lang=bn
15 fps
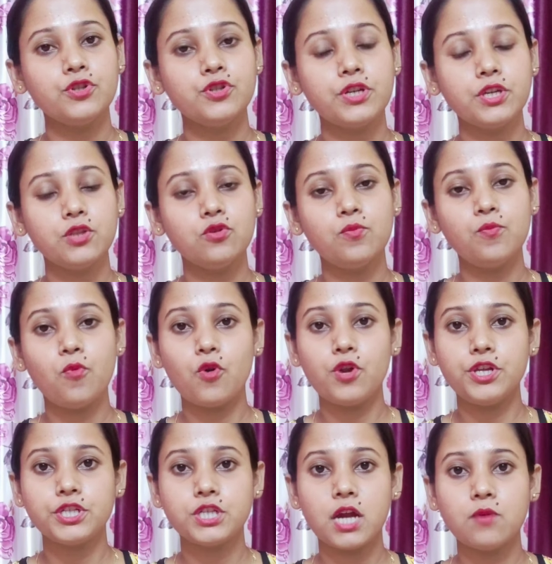অবশ্যই কিন্তু
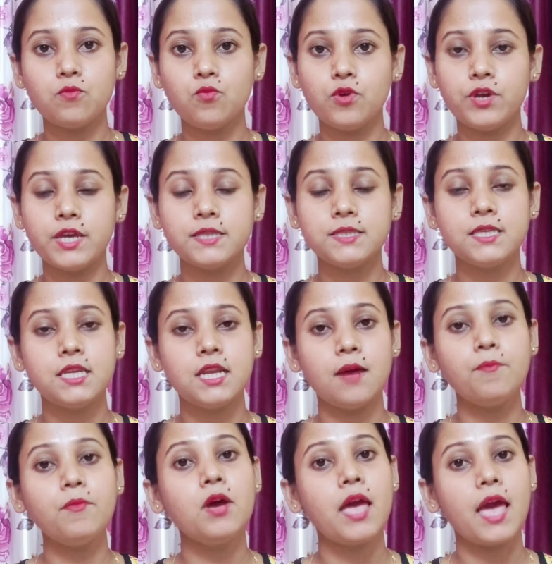পরিষ্কার মুখে
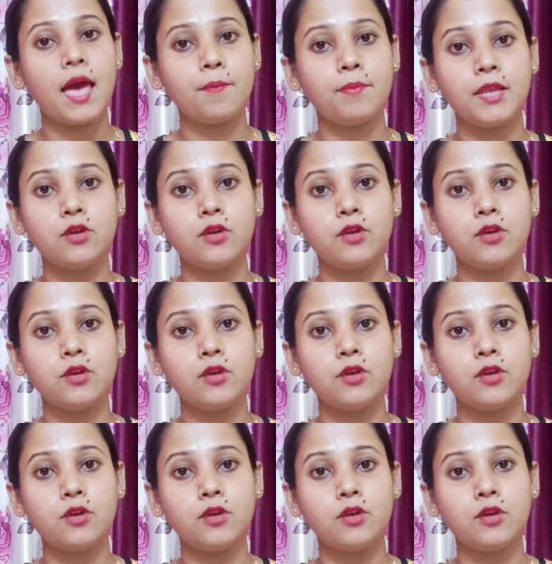সিরাম